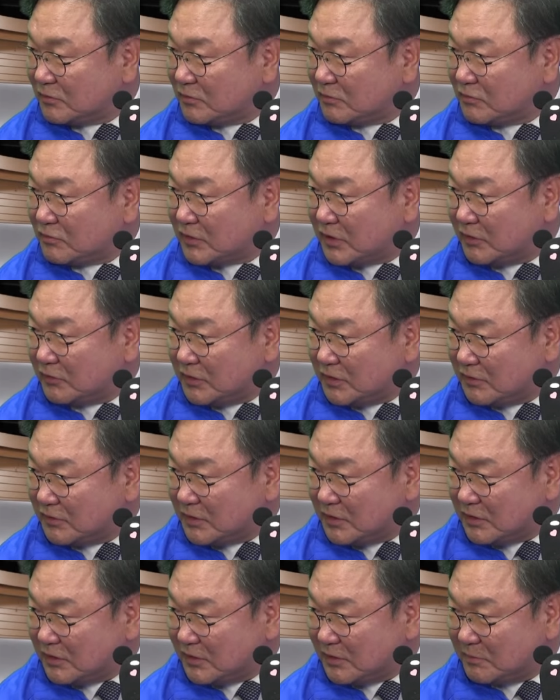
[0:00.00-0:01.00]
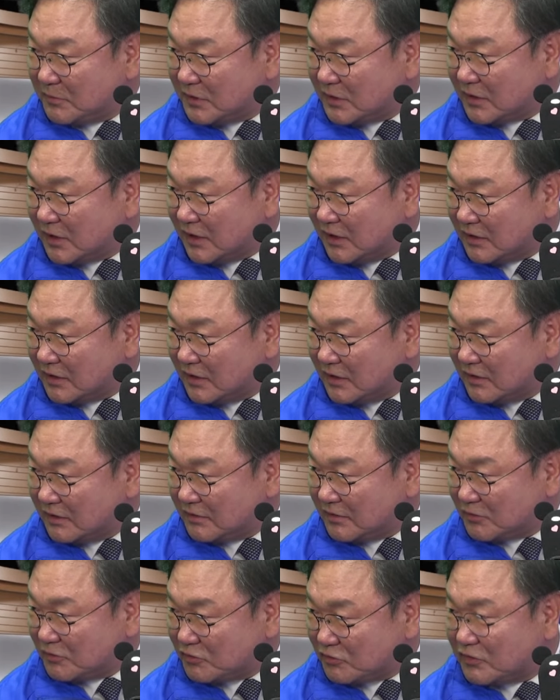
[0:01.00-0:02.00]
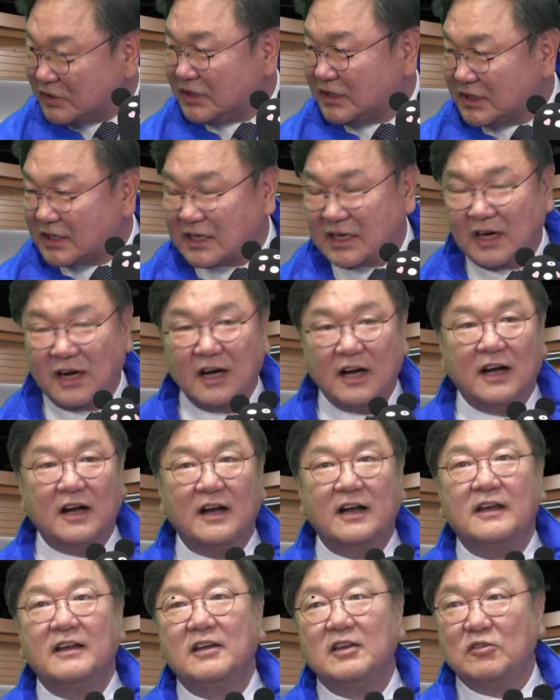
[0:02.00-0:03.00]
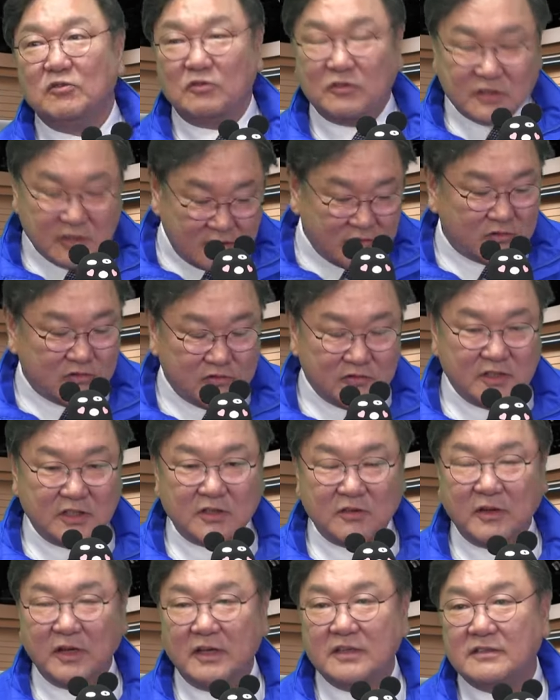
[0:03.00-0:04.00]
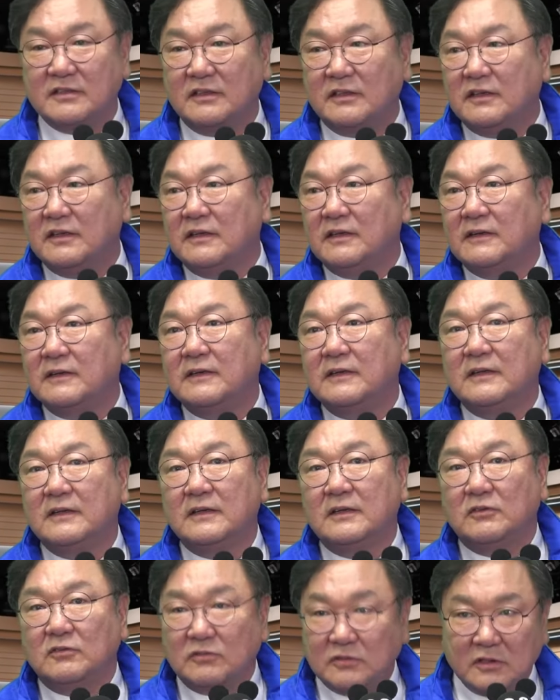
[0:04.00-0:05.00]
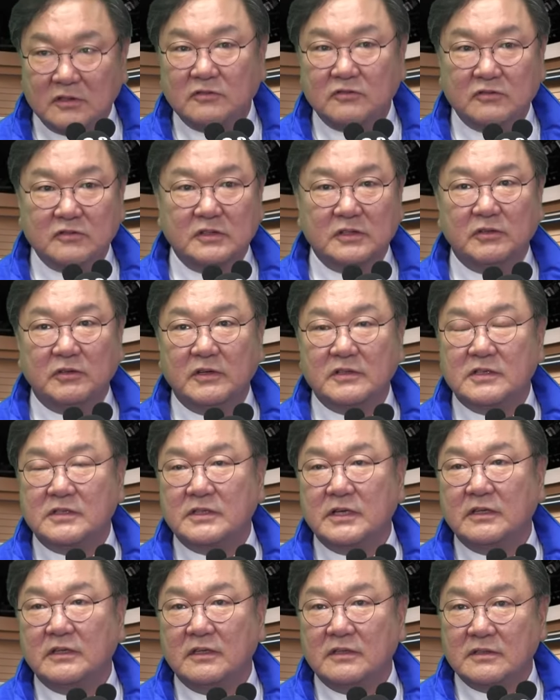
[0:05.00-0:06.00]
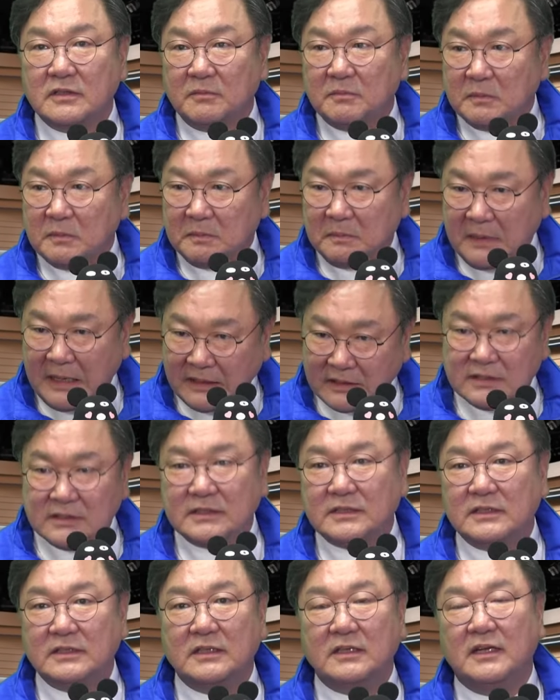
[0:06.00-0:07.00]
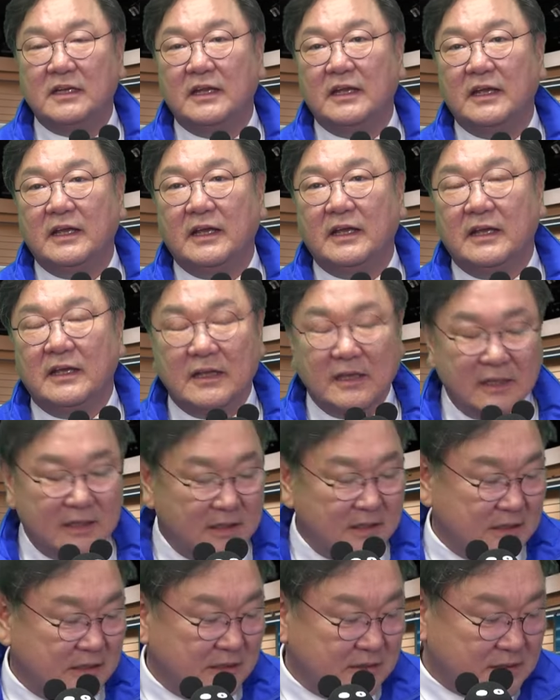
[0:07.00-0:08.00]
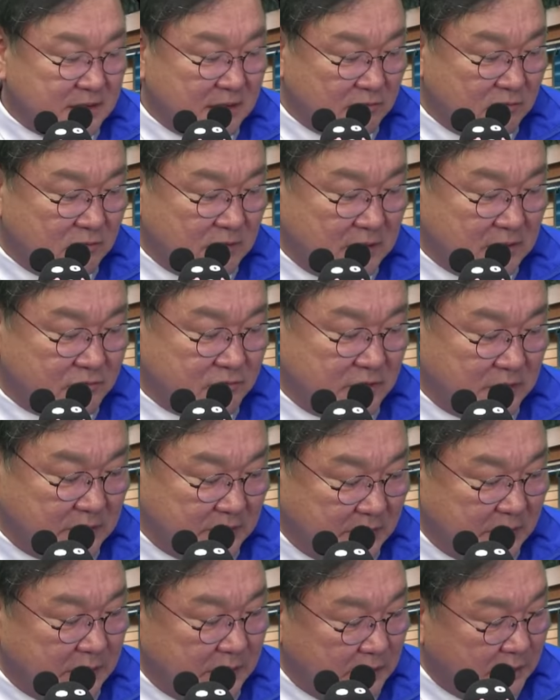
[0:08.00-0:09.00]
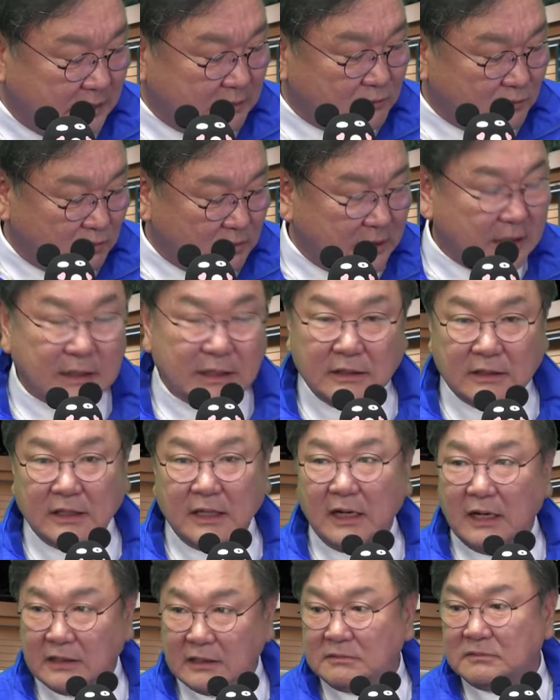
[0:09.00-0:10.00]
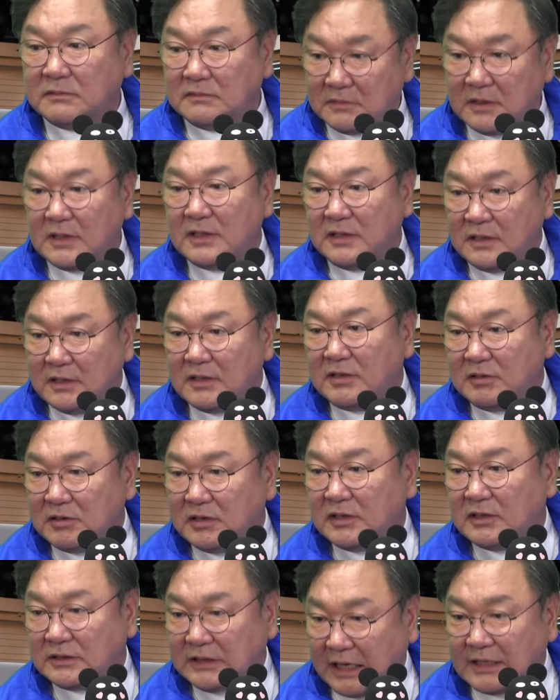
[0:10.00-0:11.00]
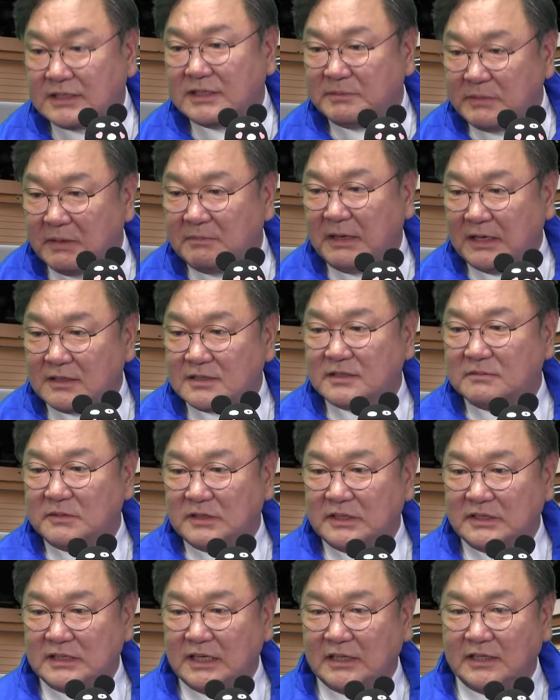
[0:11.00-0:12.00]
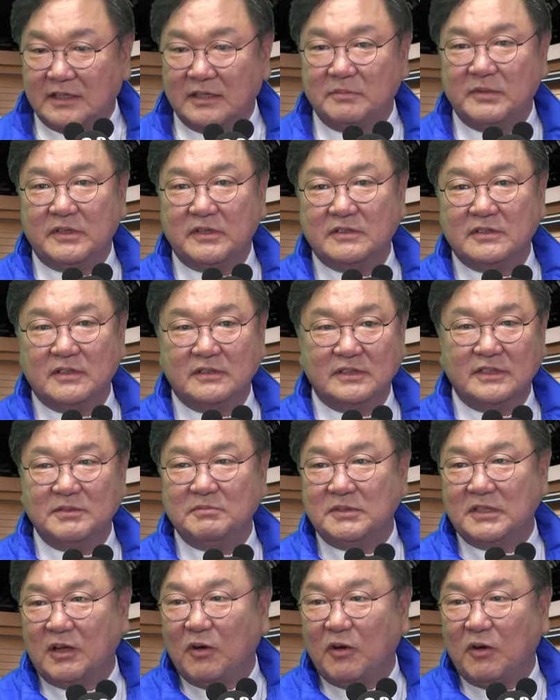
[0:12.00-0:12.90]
국회의원 임기가 중이니까 우선순위로 해서 챙겨서 빠른 시일 내에 착공할 수 있게 하도록 하겠다 하는 다짐의 말씀을 이 자리를 빌어서 드립니다.